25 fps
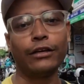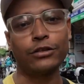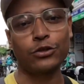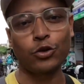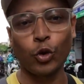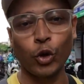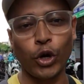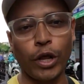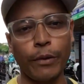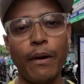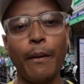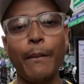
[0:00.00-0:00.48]

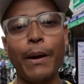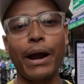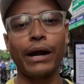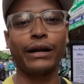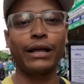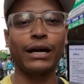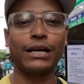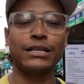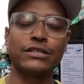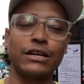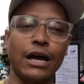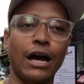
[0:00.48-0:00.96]
स्कूटी में
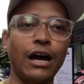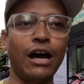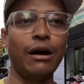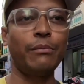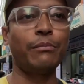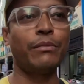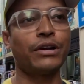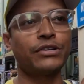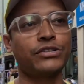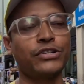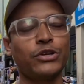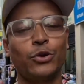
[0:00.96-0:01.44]
बैठा जहाँ
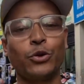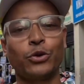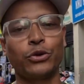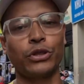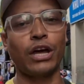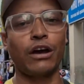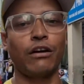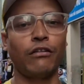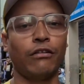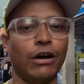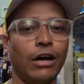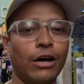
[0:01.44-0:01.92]
मर्जी
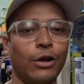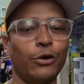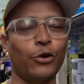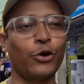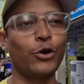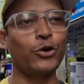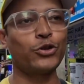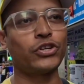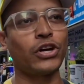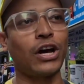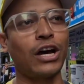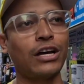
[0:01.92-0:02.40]
रुकना है वहाँ
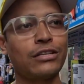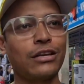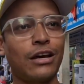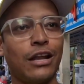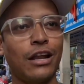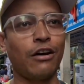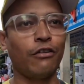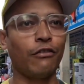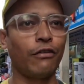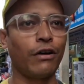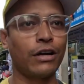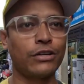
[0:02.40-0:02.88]
रुको जहाँ
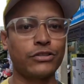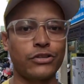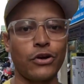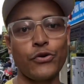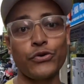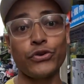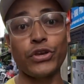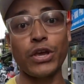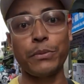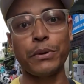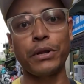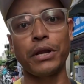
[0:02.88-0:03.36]
जाना है वहाँ
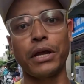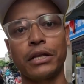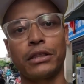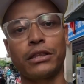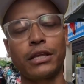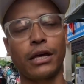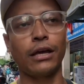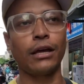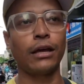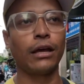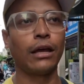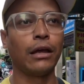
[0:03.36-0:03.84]
जाओ ये भी
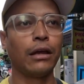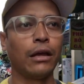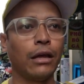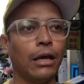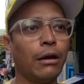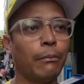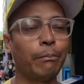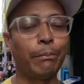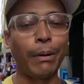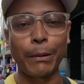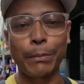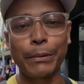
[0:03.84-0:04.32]
रहता है
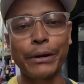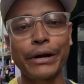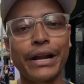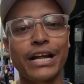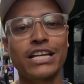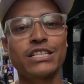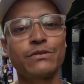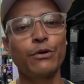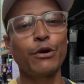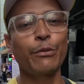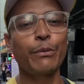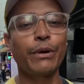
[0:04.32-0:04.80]
पब्लिक
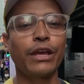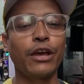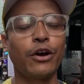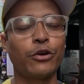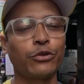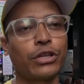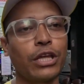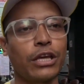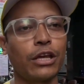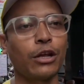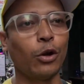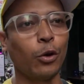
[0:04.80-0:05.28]
ट्रांसपोर्ट में क्या
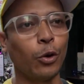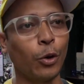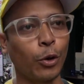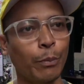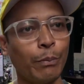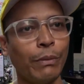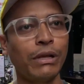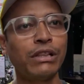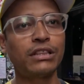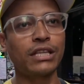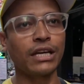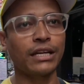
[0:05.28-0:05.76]
होता है कि
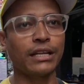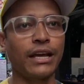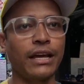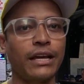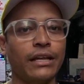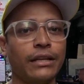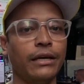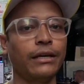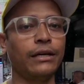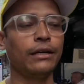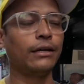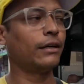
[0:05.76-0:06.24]
लोग मिलते हैं
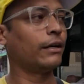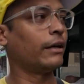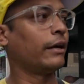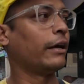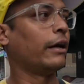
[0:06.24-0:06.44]
नए इन्हें